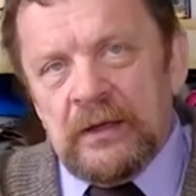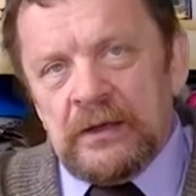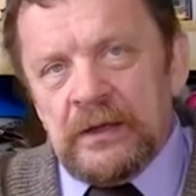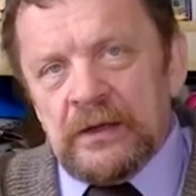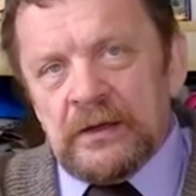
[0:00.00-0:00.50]

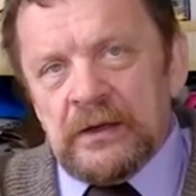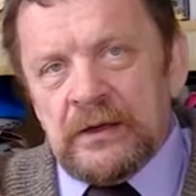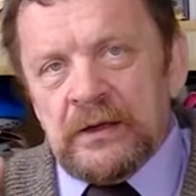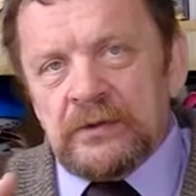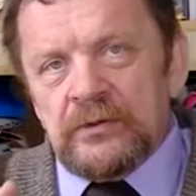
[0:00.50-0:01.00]
я на
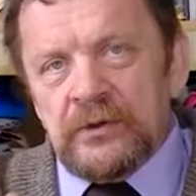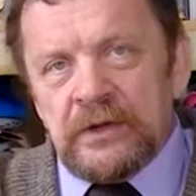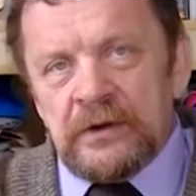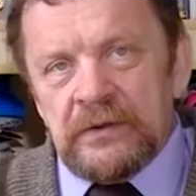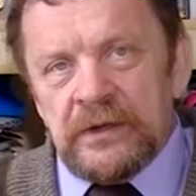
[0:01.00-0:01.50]
одной
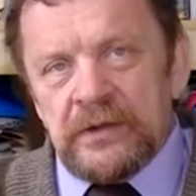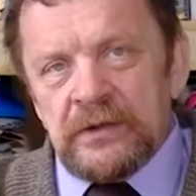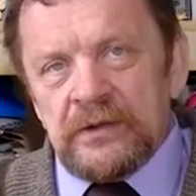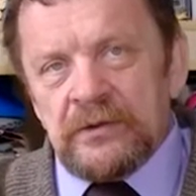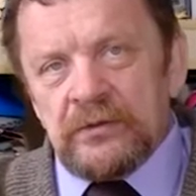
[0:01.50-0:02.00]
кровати,
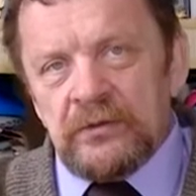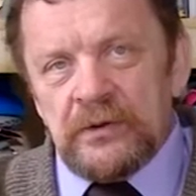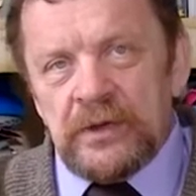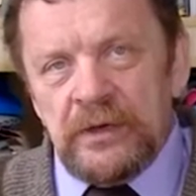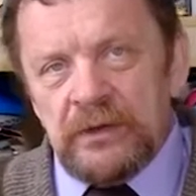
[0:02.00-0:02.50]
на
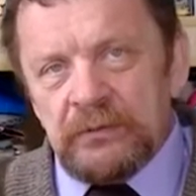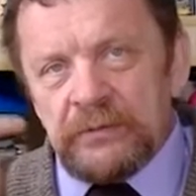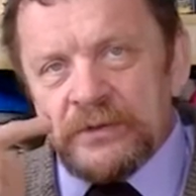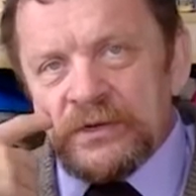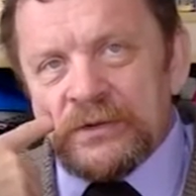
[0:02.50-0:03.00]
другой
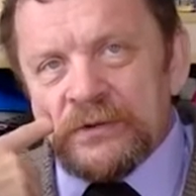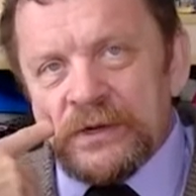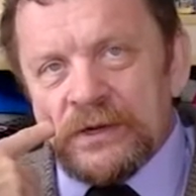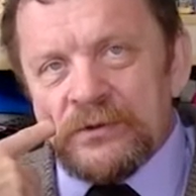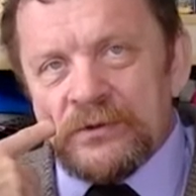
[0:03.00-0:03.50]

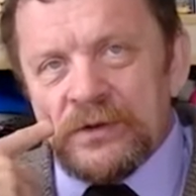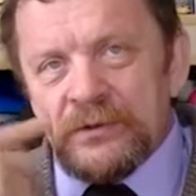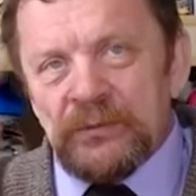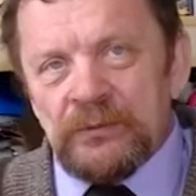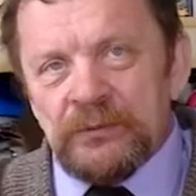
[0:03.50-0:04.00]
человек,
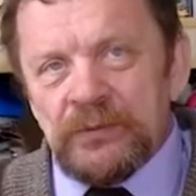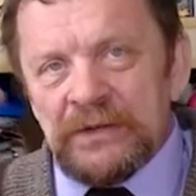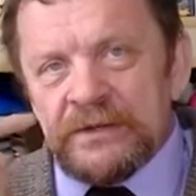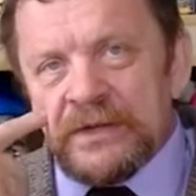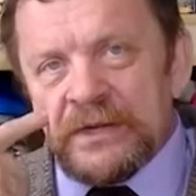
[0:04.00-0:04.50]
который
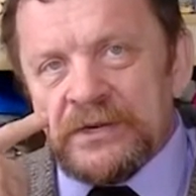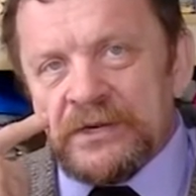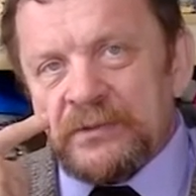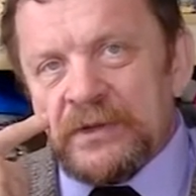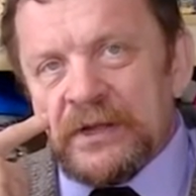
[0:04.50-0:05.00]
был
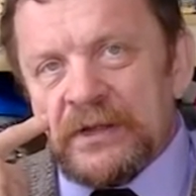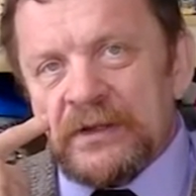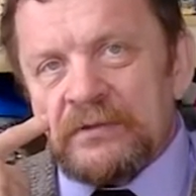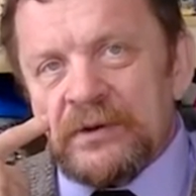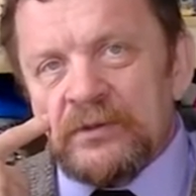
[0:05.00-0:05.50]
старше меня
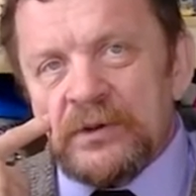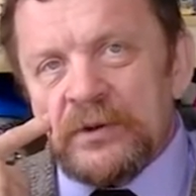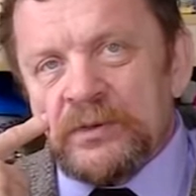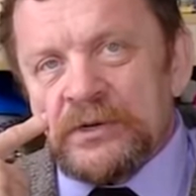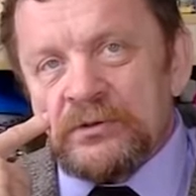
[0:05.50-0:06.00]
на два
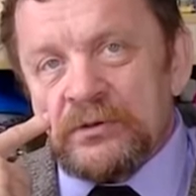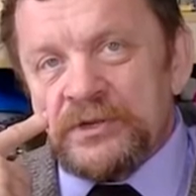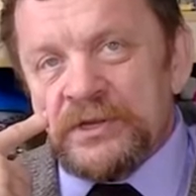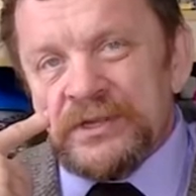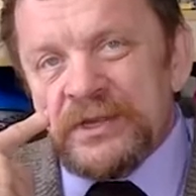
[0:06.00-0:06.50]
года, прошел
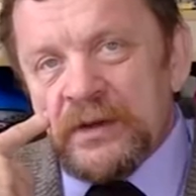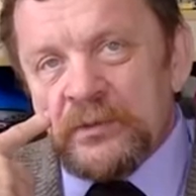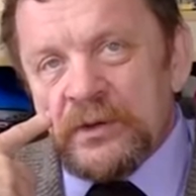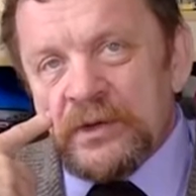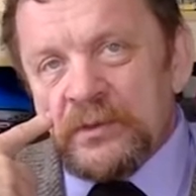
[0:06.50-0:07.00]
через
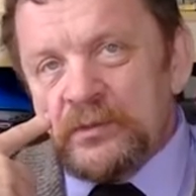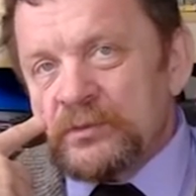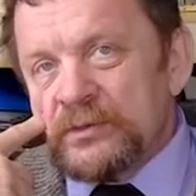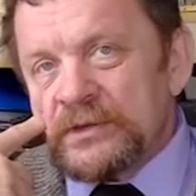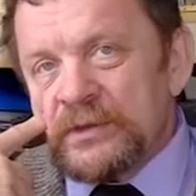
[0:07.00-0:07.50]
армию, а я
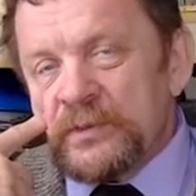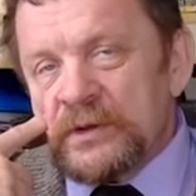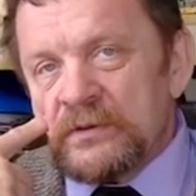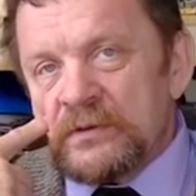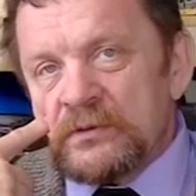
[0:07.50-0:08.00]
был после
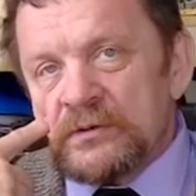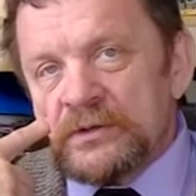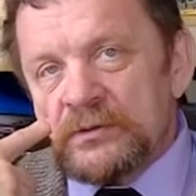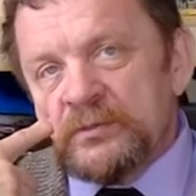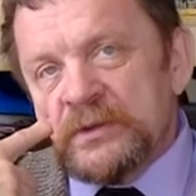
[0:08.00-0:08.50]
первого
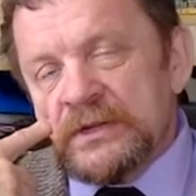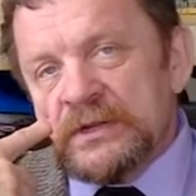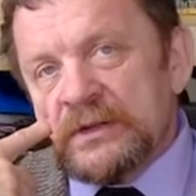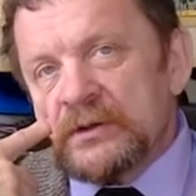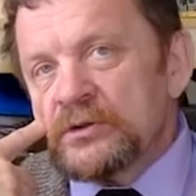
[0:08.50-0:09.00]
курса. Он мне
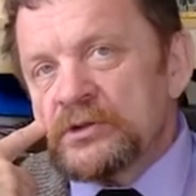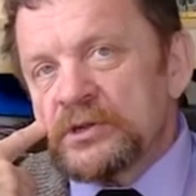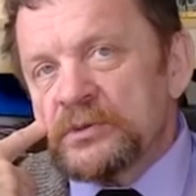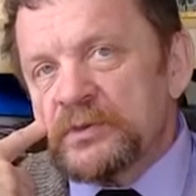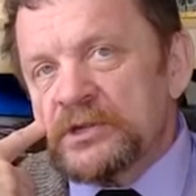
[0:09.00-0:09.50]
сказал,
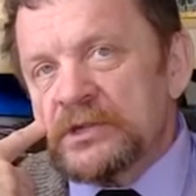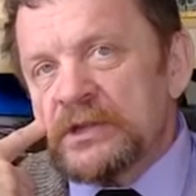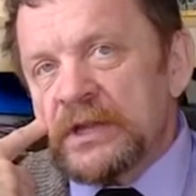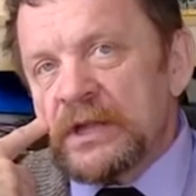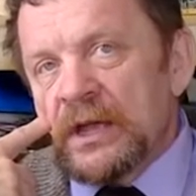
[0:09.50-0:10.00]
хочешь
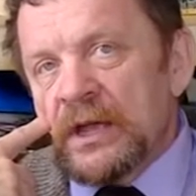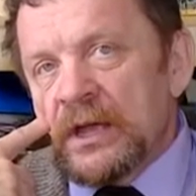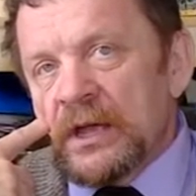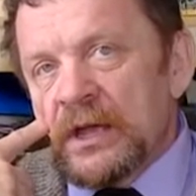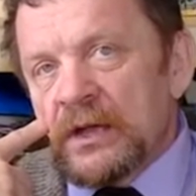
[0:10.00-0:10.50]
почитать,
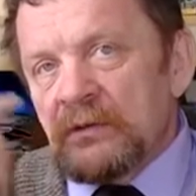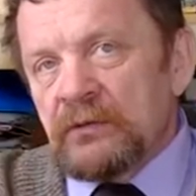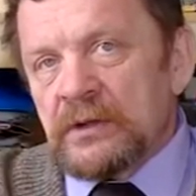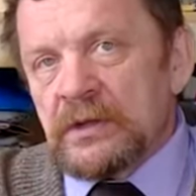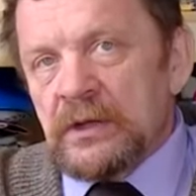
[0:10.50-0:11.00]

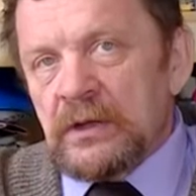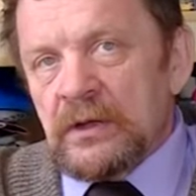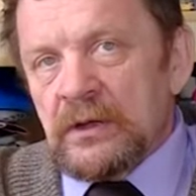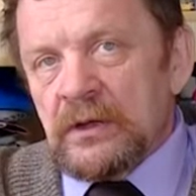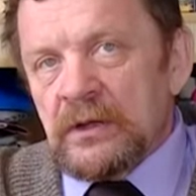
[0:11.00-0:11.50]
вот
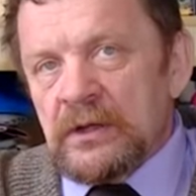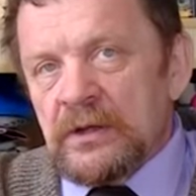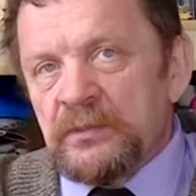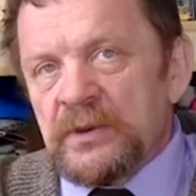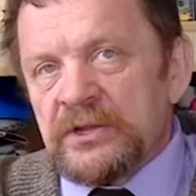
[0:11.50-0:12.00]
я
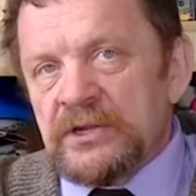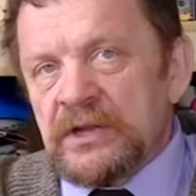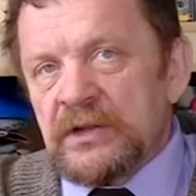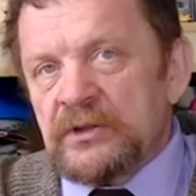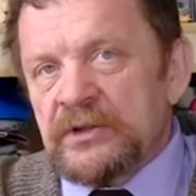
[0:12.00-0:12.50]
тебе
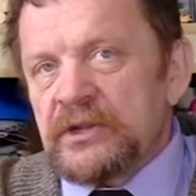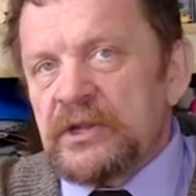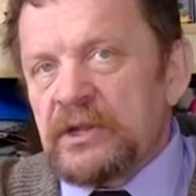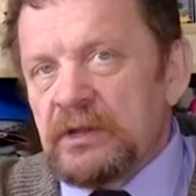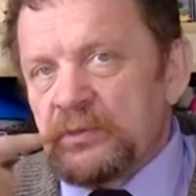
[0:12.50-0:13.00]
прочитаю
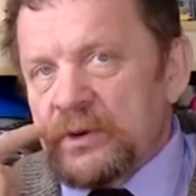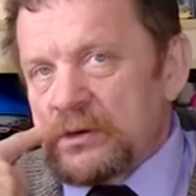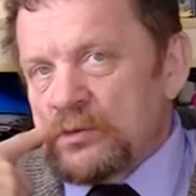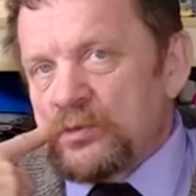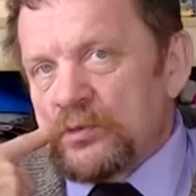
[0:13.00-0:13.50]
стихи
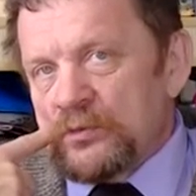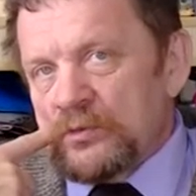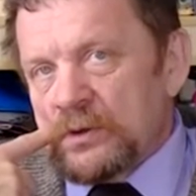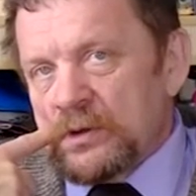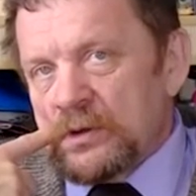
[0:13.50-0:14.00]
про любовь
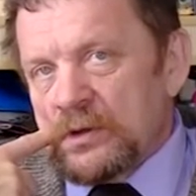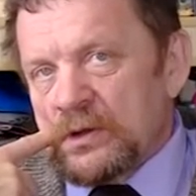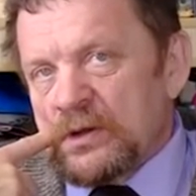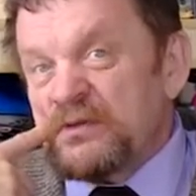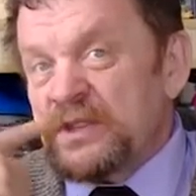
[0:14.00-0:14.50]

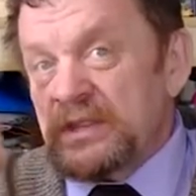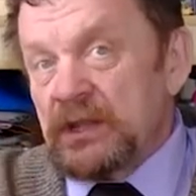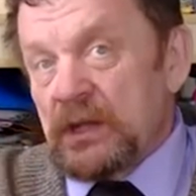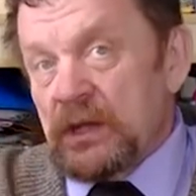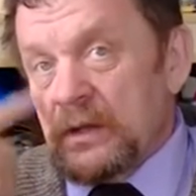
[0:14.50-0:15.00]
к
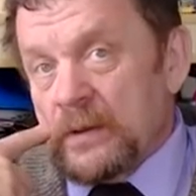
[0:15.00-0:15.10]
весне.